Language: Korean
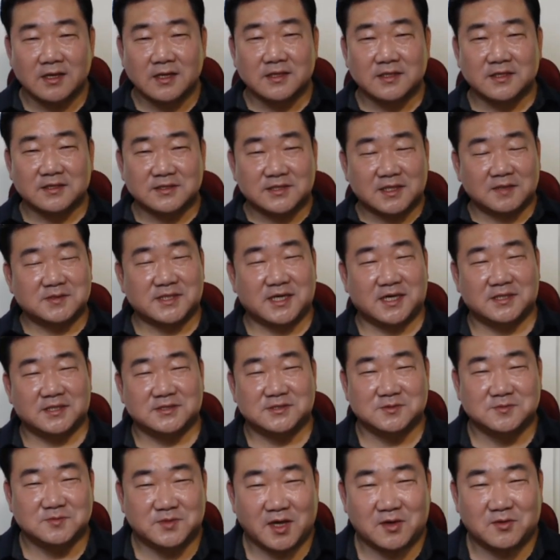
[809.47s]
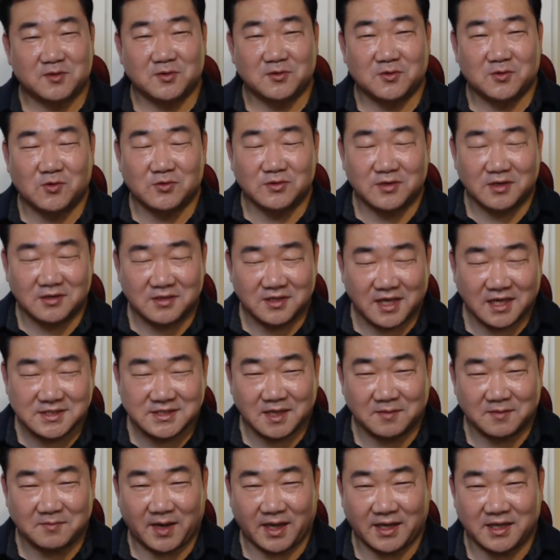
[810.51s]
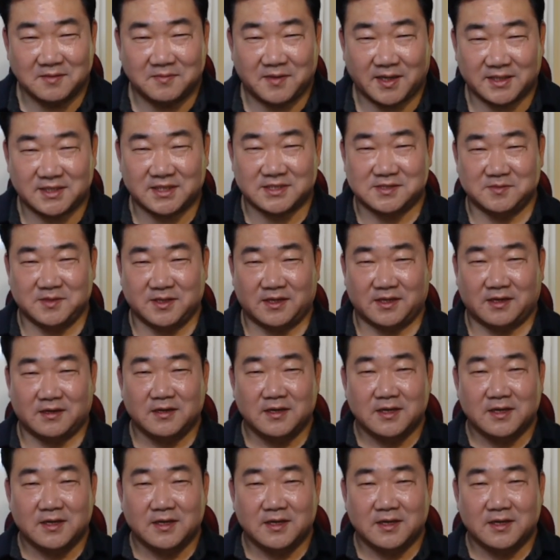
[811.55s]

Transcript: 이것 때문에 제가 지금 댓글로 공격을 굉장히 많이 받았습니다.